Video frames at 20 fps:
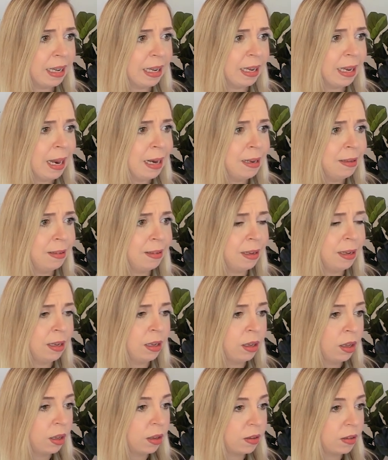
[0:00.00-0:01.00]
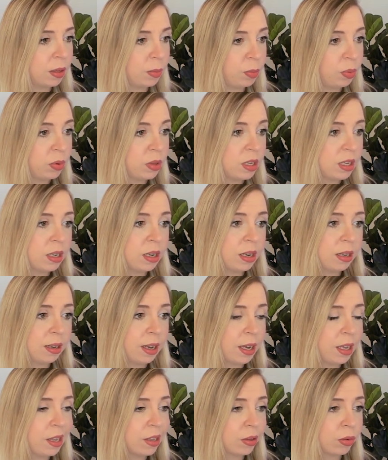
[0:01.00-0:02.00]
réalisés. Ces petits
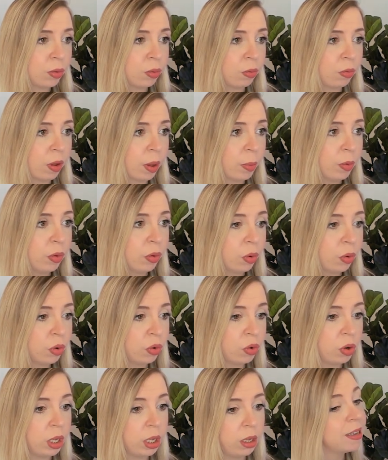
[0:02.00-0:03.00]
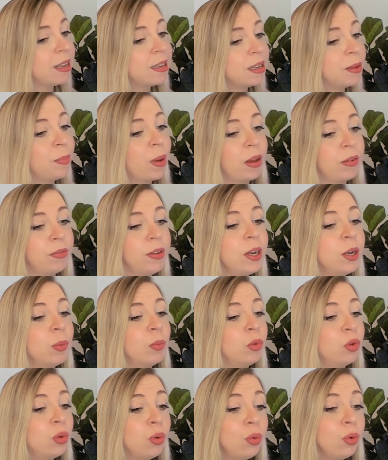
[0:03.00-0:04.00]
détails sont vraiment trop jolis. Ça, c'est parfait
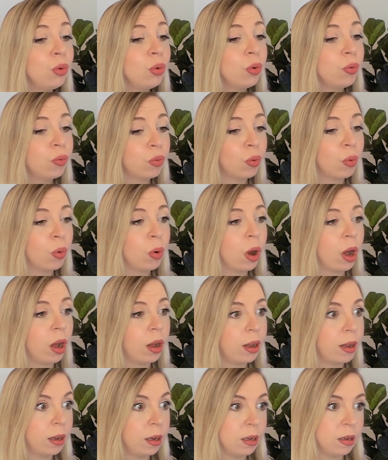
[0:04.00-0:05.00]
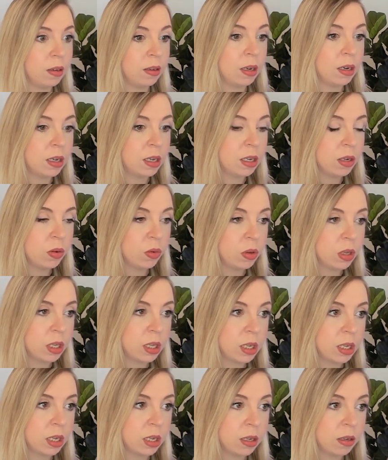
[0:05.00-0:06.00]
comme tenue de froid. Ah, et celle-ci
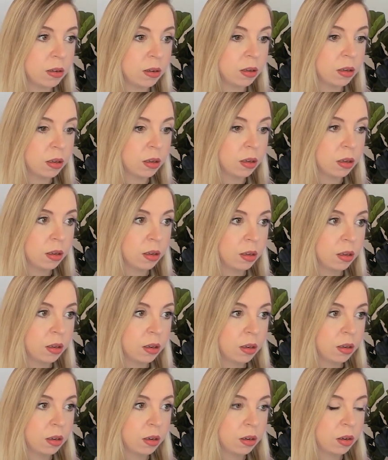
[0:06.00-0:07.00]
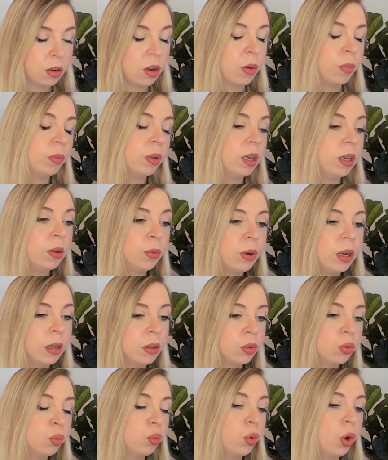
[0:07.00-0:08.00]
aussi. Non mais
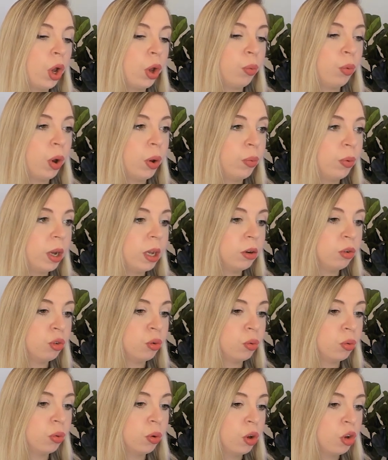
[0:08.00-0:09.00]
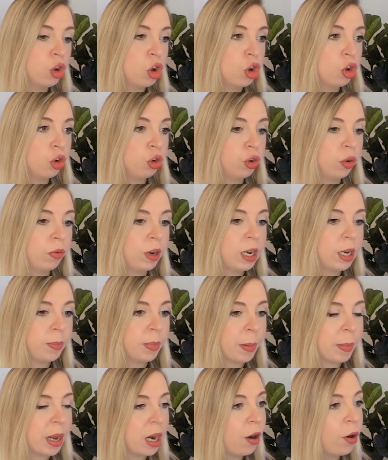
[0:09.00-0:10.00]
ouais, ouais, ouais, ouais, je, je valide
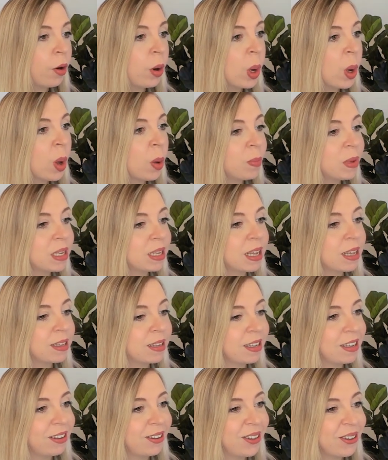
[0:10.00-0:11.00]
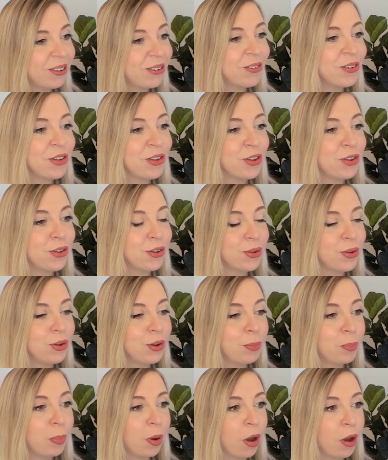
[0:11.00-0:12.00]
pas mal. Oh mais ça c'est trop une
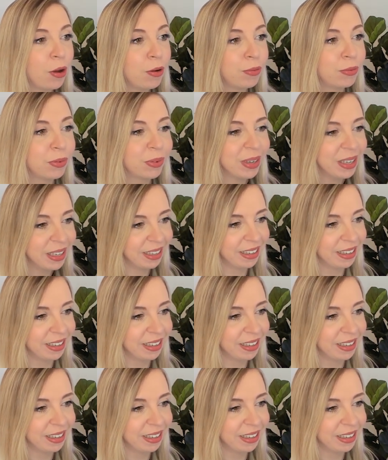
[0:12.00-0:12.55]
tenue de prof.